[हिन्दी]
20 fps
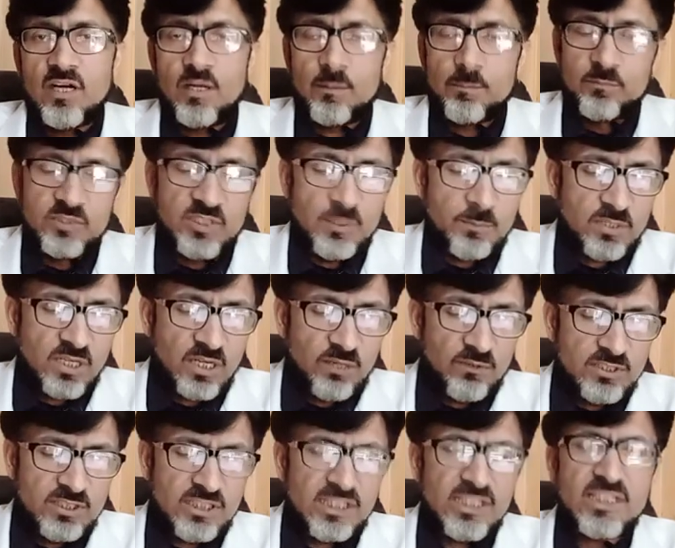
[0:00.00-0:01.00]
अब जब
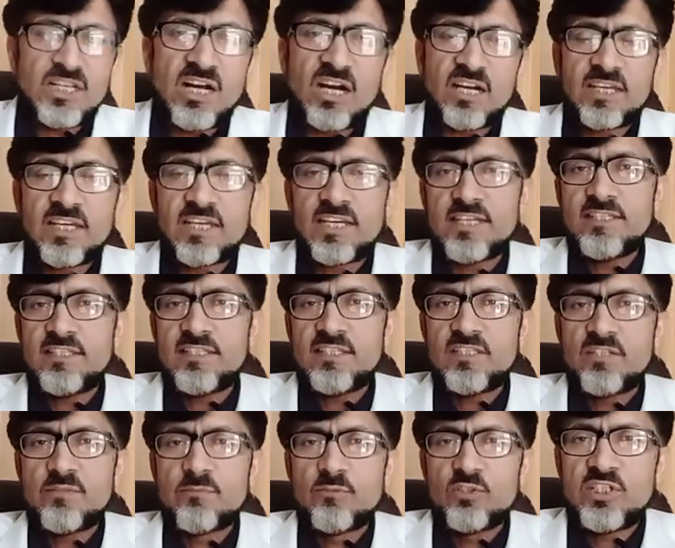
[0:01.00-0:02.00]
खातन आके कहती
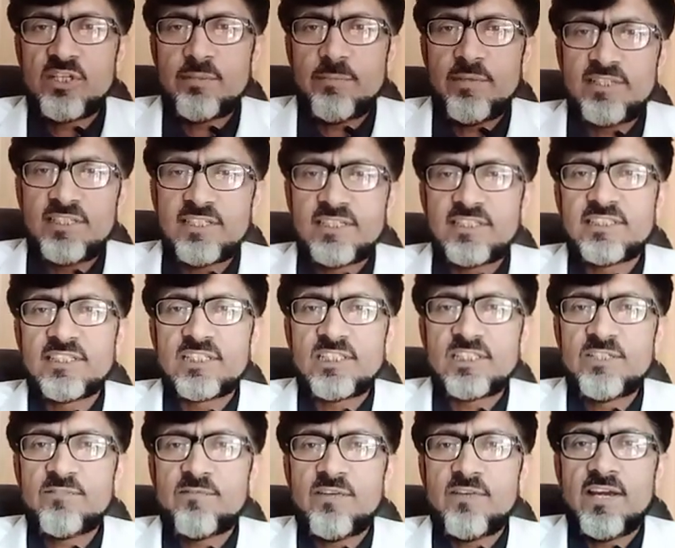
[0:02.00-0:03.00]
हैं जी मुझे मैदे की
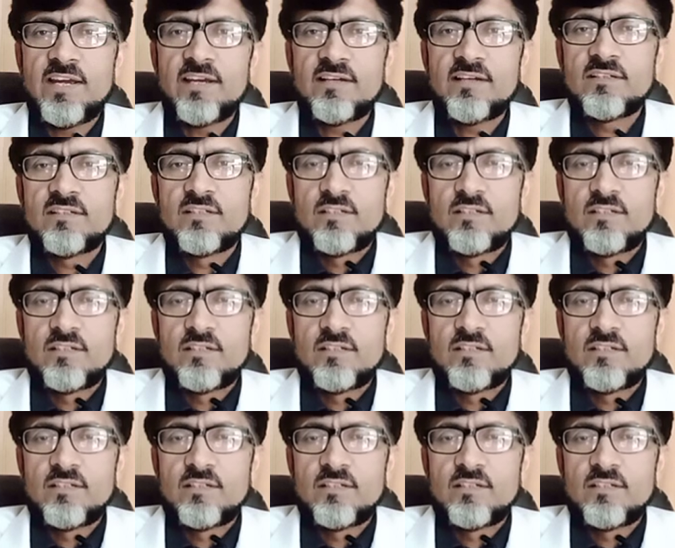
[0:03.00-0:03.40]
तकलीफ़ है